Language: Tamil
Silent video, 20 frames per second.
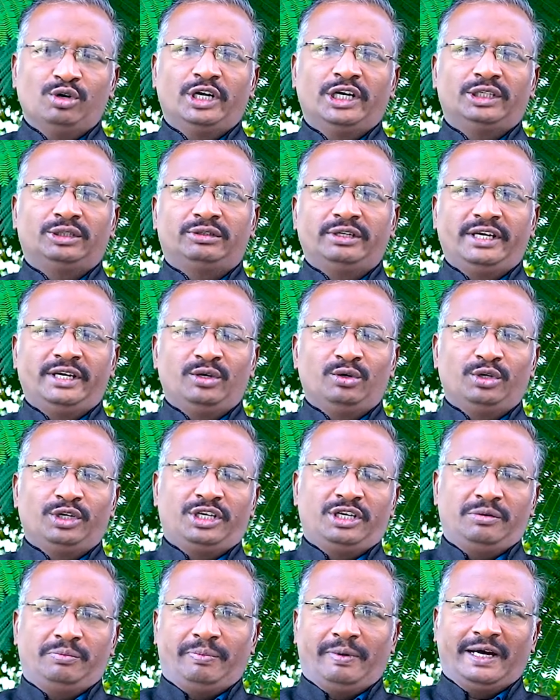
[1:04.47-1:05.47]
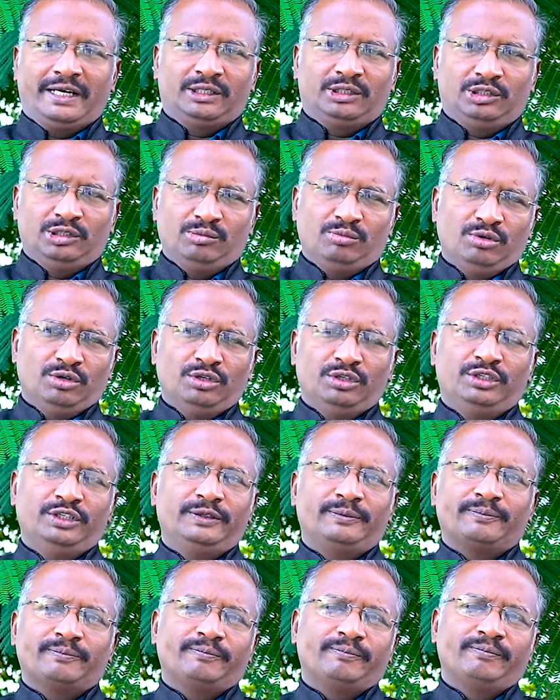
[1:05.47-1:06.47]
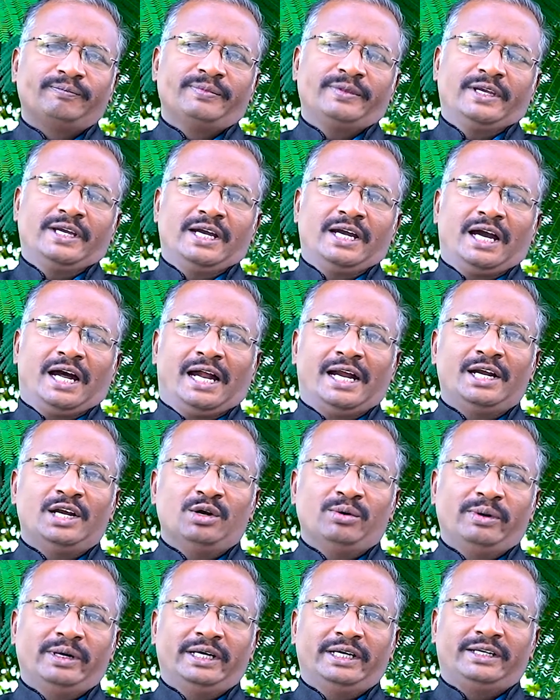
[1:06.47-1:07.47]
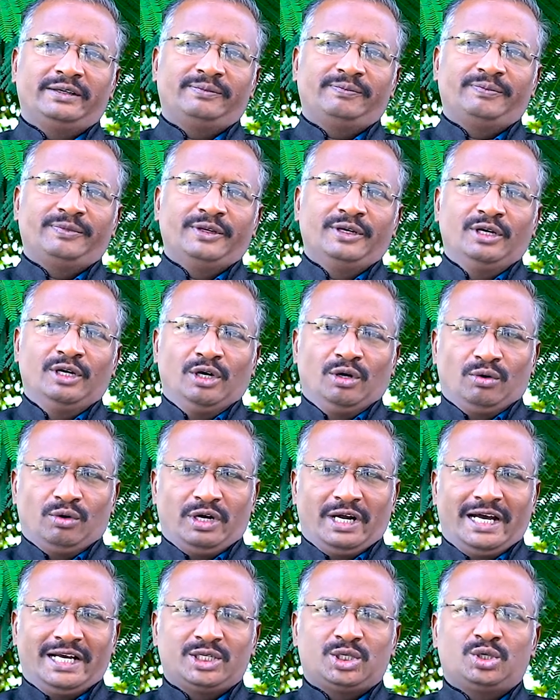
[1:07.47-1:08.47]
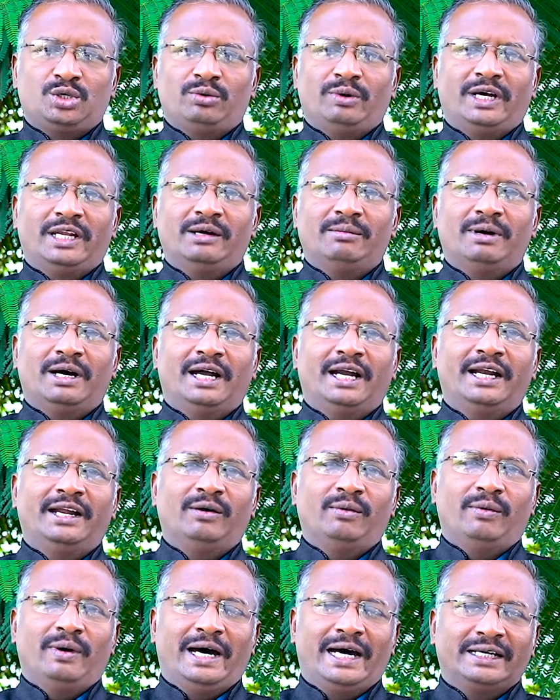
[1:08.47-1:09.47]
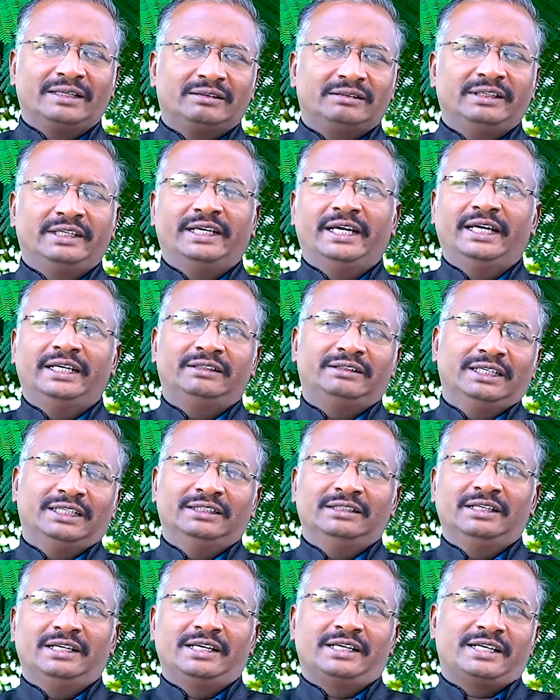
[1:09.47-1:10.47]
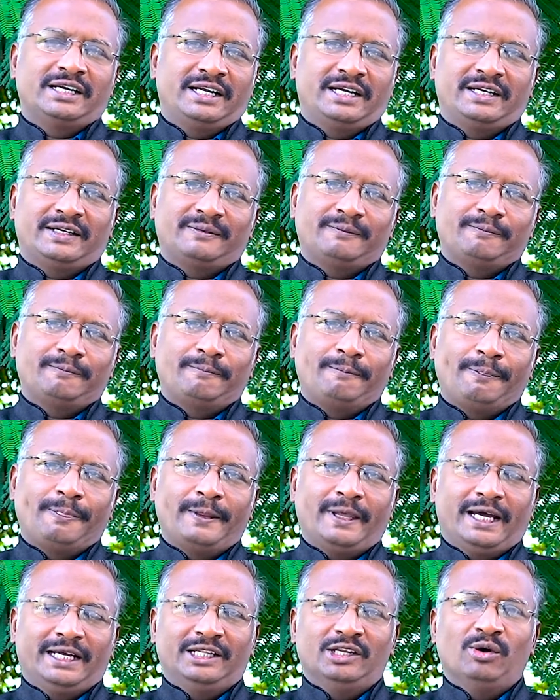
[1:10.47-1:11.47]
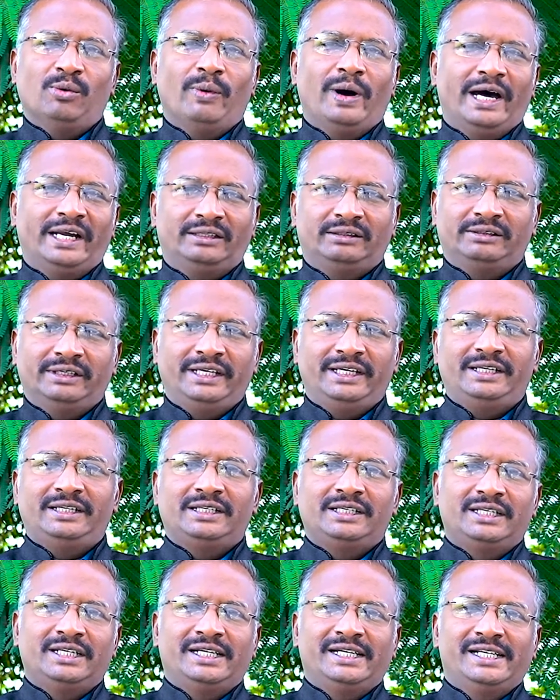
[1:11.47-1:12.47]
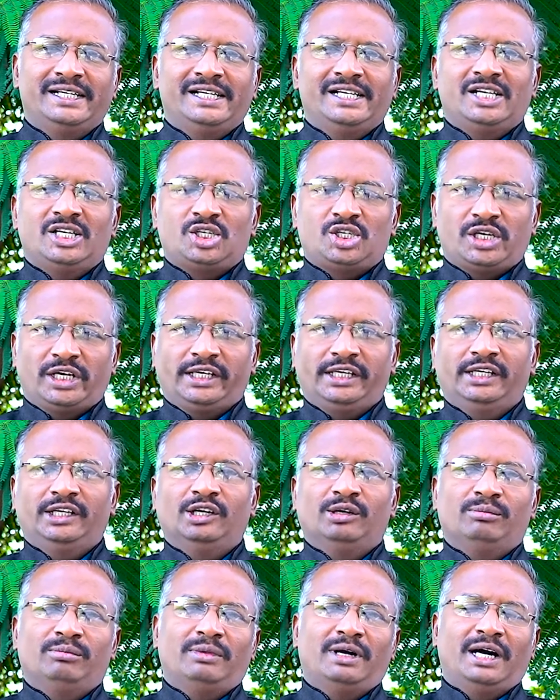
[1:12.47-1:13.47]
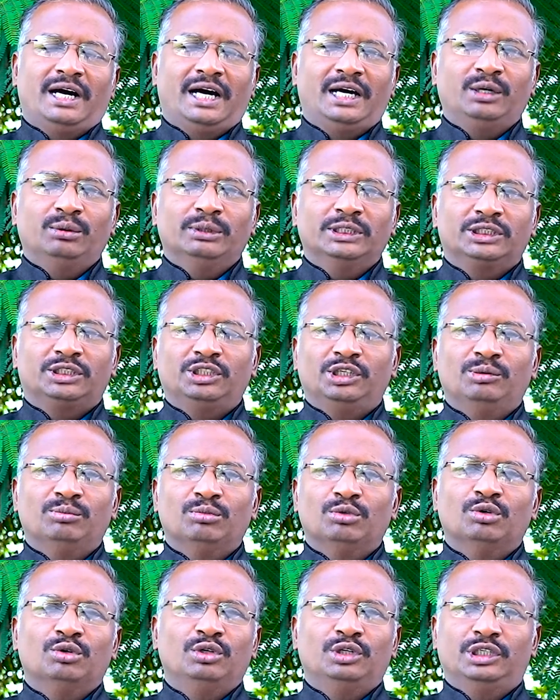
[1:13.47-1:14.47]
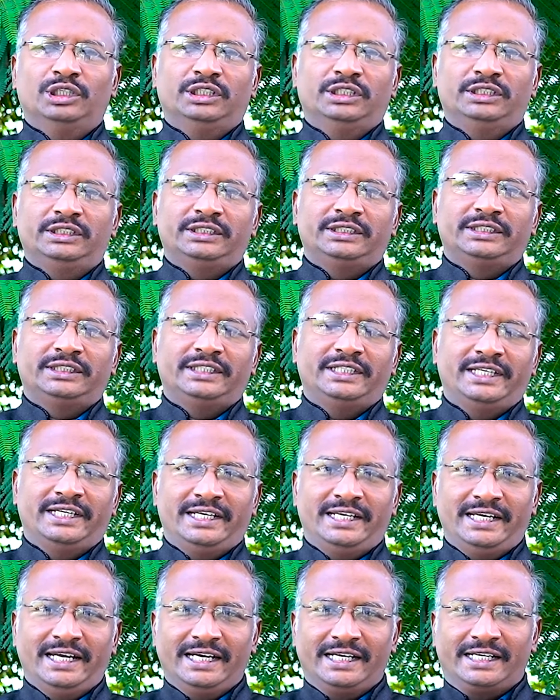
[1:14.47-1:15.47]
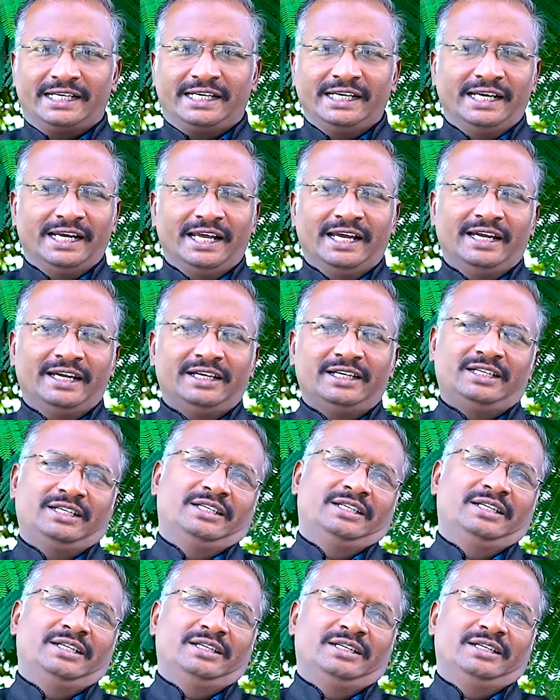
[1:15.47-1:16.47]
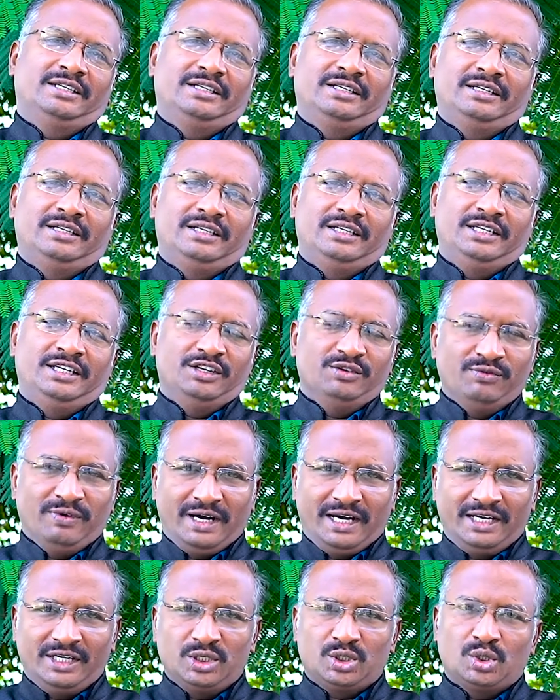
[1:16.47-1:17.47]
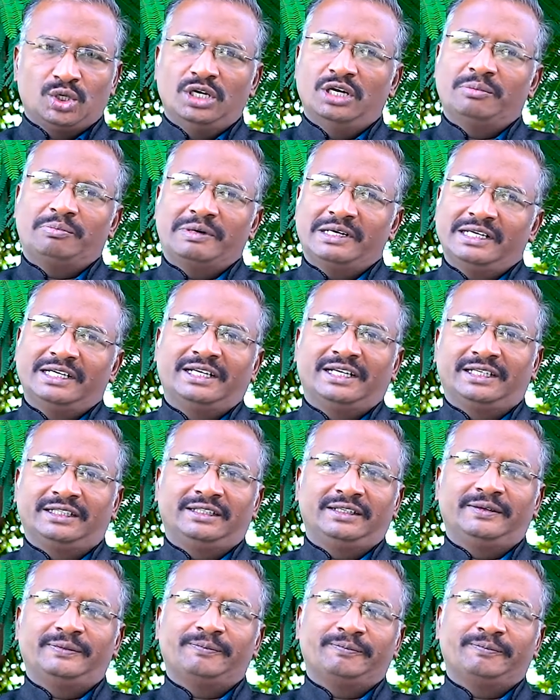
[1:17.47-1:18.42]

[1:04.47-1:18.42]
முகத்தை நோக்கி பார்த்த பொழுது ஆண்டவர் ஒரு ஆசீர்வாதமான வார்த்தையை தந்திருக்கிறார் அந்த வார்த்தை சங்கீதம் அறுபத்தி மூணு எட்டிலே இவ்வாறு சொல்லப்படுகிறது